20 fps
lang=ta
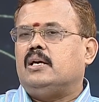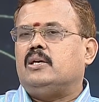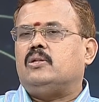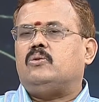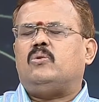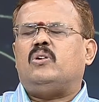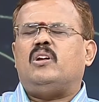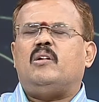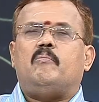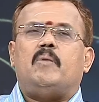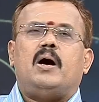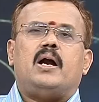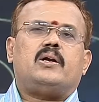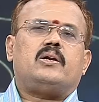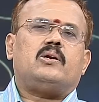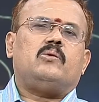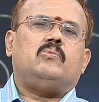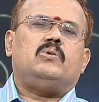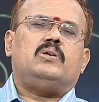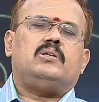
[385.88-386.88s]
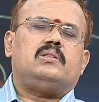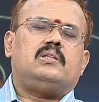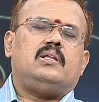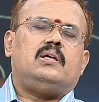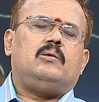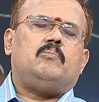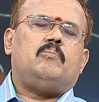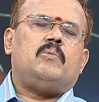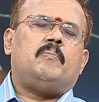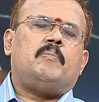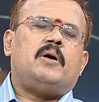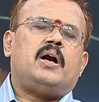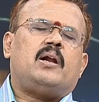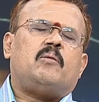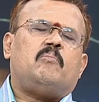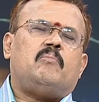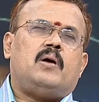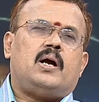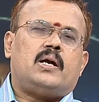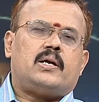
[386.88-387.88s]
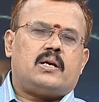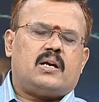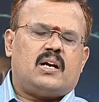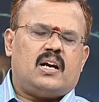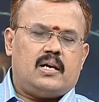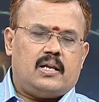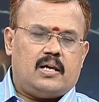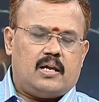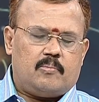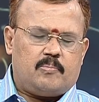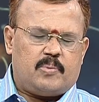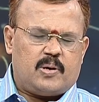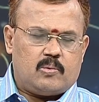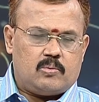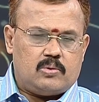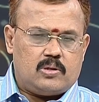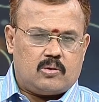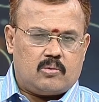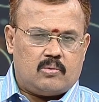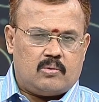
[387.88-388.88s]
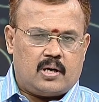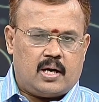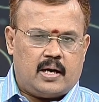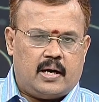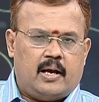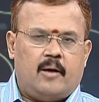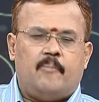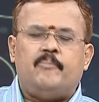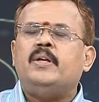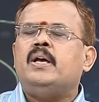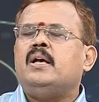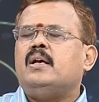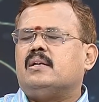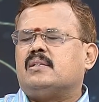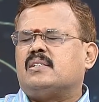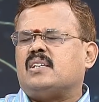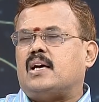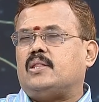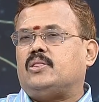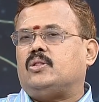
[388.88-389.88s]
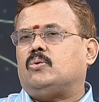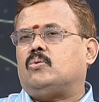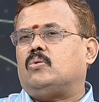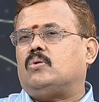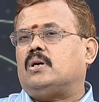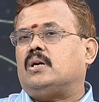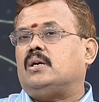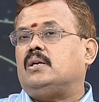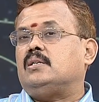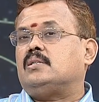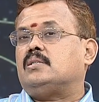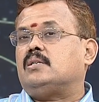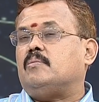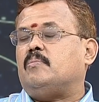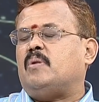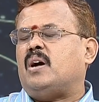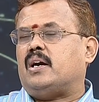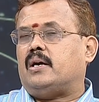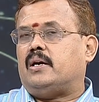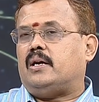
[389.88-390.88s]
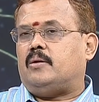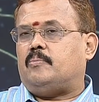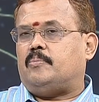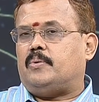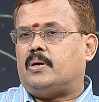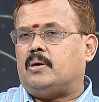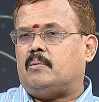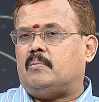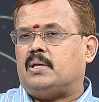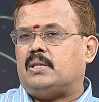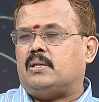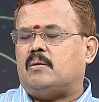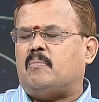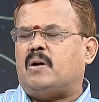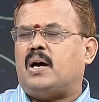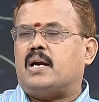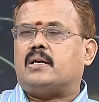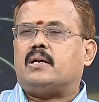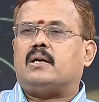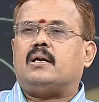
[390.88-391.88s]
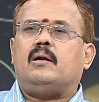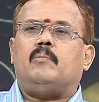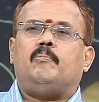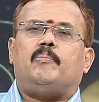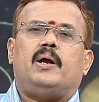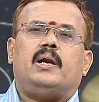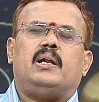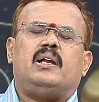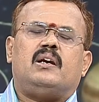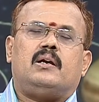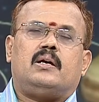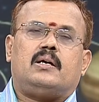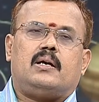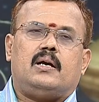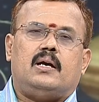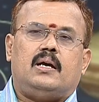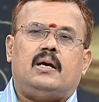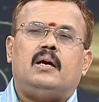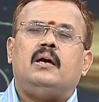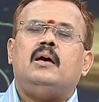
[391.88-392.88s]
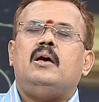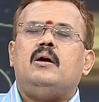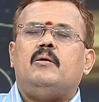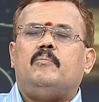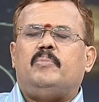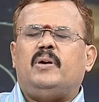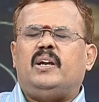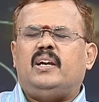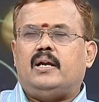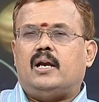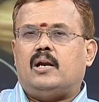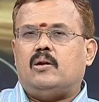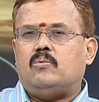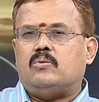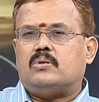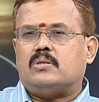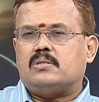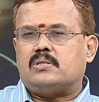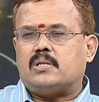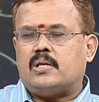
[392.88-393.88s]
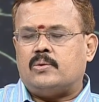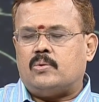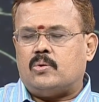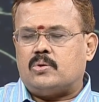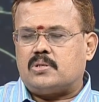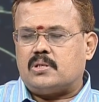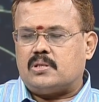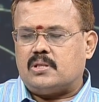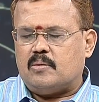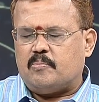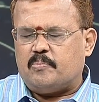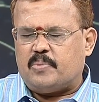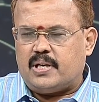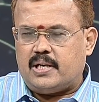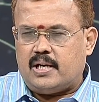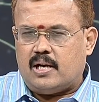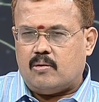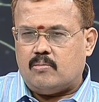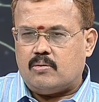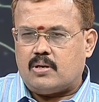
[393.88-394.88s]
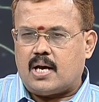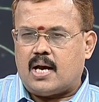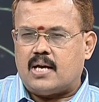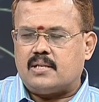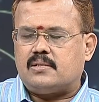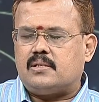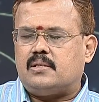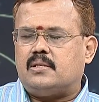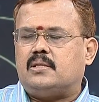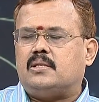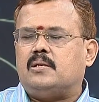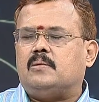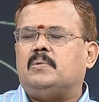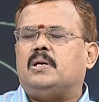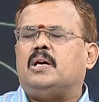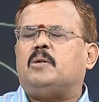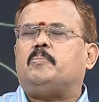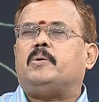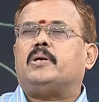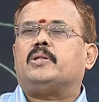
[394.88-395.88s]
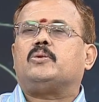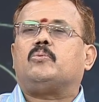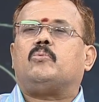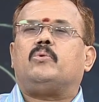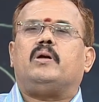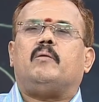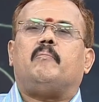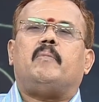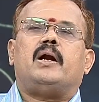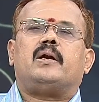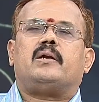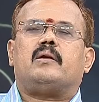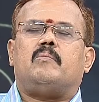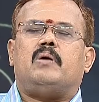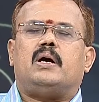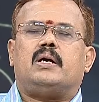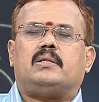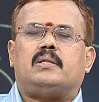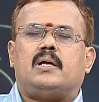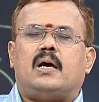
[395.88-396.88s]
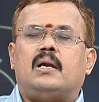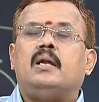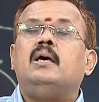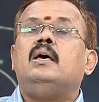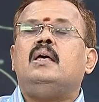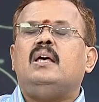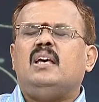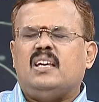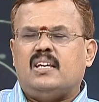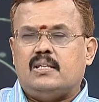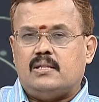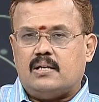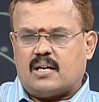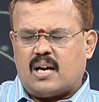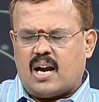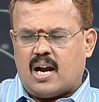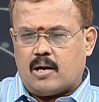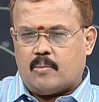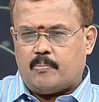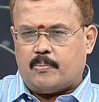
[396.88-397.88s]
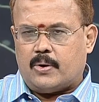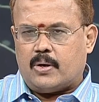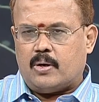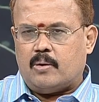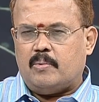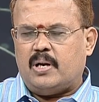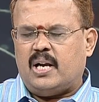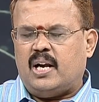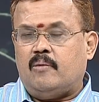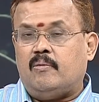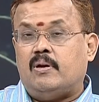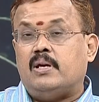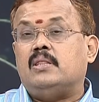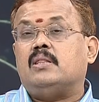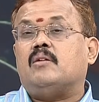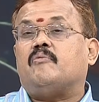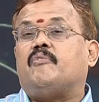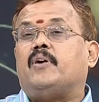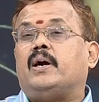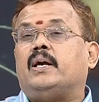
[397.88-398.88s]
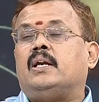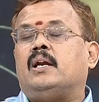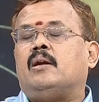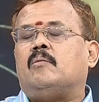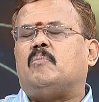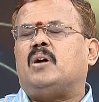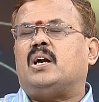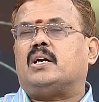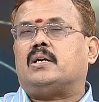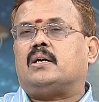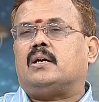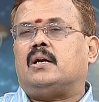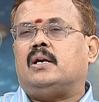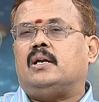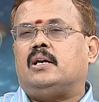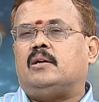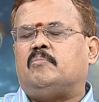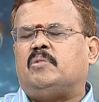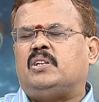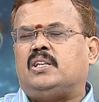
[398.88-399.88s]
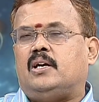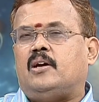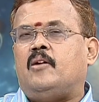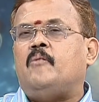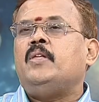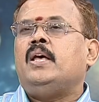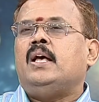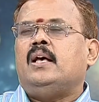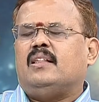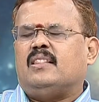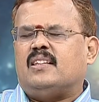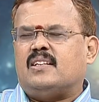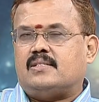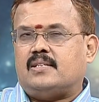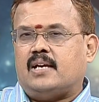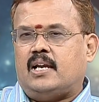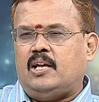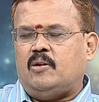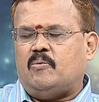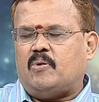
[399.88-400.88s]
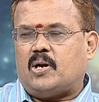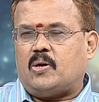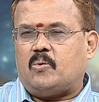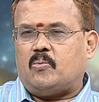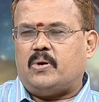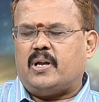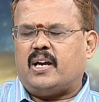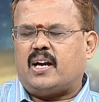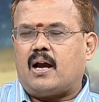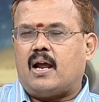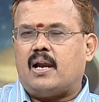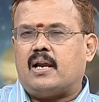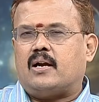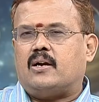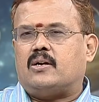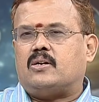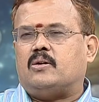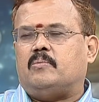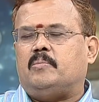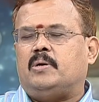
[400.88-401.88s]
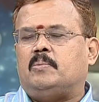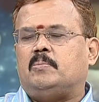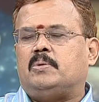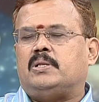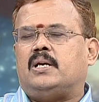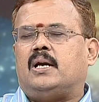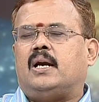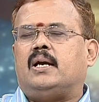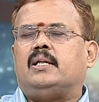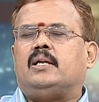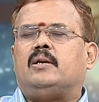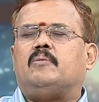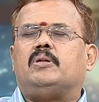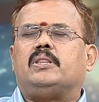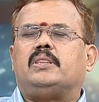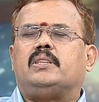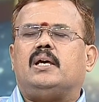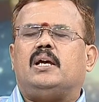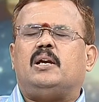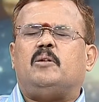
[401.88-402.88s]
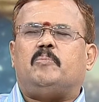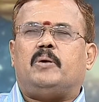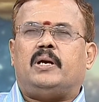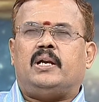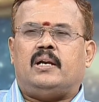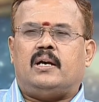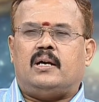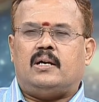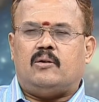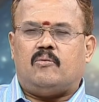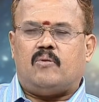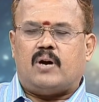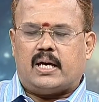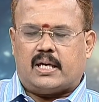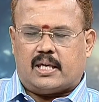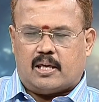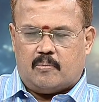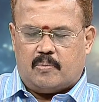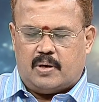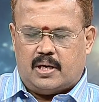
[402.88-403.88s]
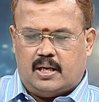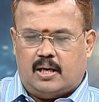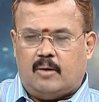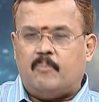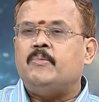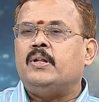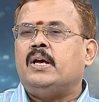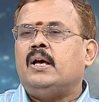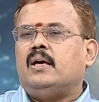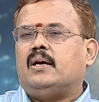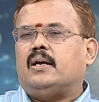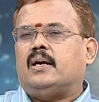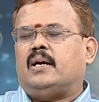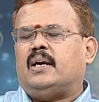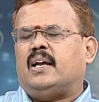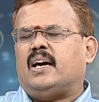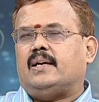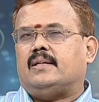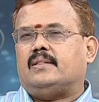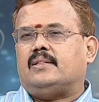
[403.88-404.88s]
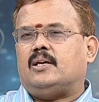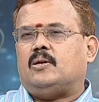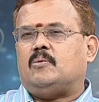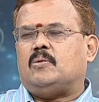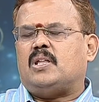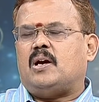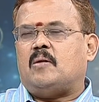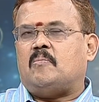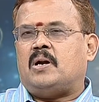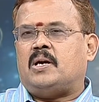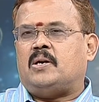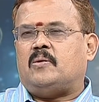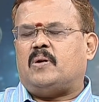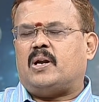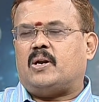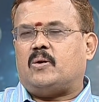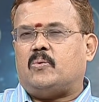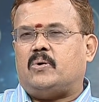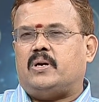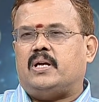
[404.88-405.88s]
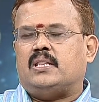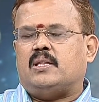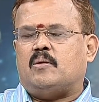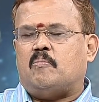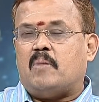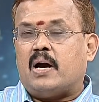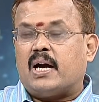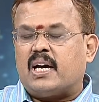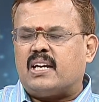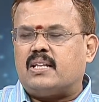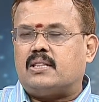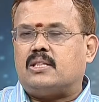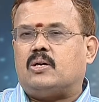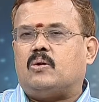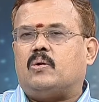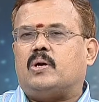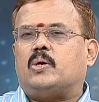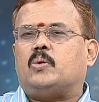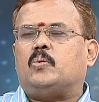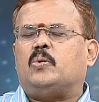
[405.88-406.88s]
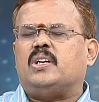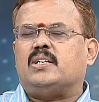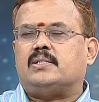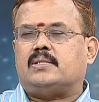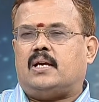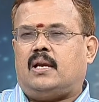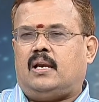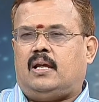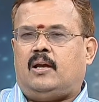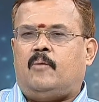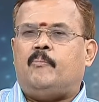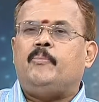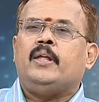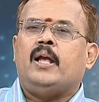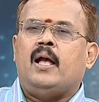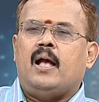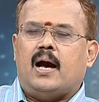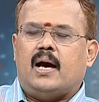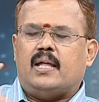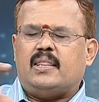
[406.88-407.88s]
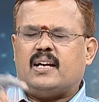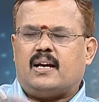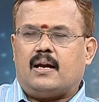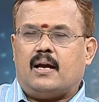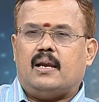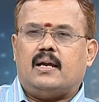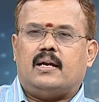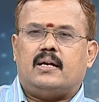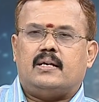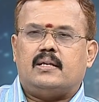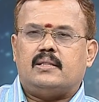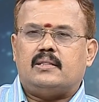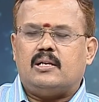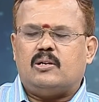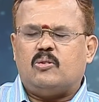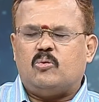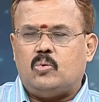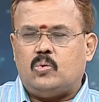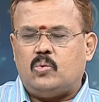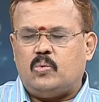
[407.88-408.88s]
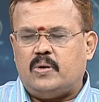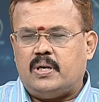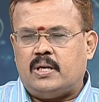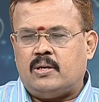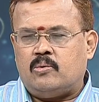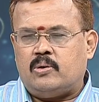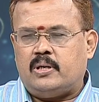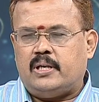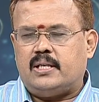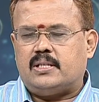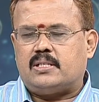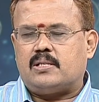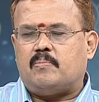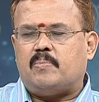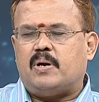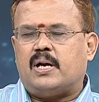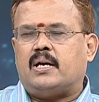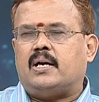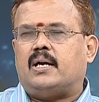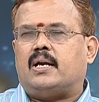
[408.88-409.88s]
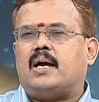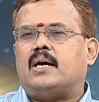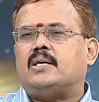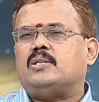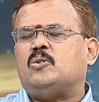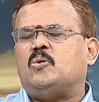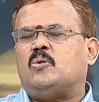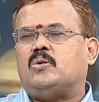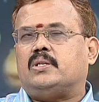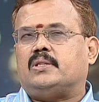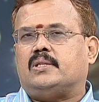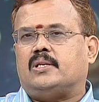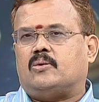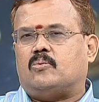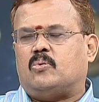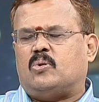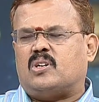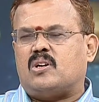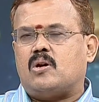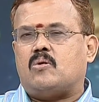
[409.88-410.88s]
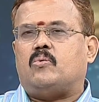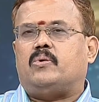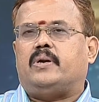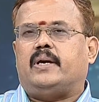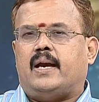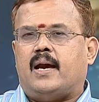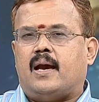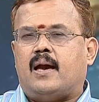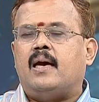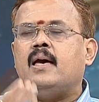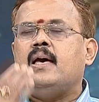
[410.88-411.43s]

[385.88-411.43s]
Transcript: இதனுடைய மாற்றம் ஒரு தீர்மமான மாற்றங்கள் ஏற்படுவதற்குண்டான சாத்தியக்கூறுகள் நிச்சயமாக ஏற்படும் அந்த மாற்றங்கள் பலருக்கு பெரிய அளவுக்கு சந்தோஷத்தையும் பெரிய அளவுக்கு ஆச்சரியத்தையும் ஏற்படுத்தக்கூடிய மாற்றமாக தான் இது காணப்படும் எனவே இந்த ஃபைனல் மாற்றங்கள் என்பது இந்த சனி வரக்கூடிய காலகட்டம் என்பதனால் இருபத்தேழு பன்னிரெண்டு வாக்கியபடி ரெண்டாயிரத்தி இருபதாம் ஆண்டு வரக்கூடிய இந்த மகரத்துக்கு வரக்கூடிய சனி அந்த காலகட்டத்தில் குருவின் நீச்ச பங்க ராஜயோகத்தை கொடுக்கக்கூடிய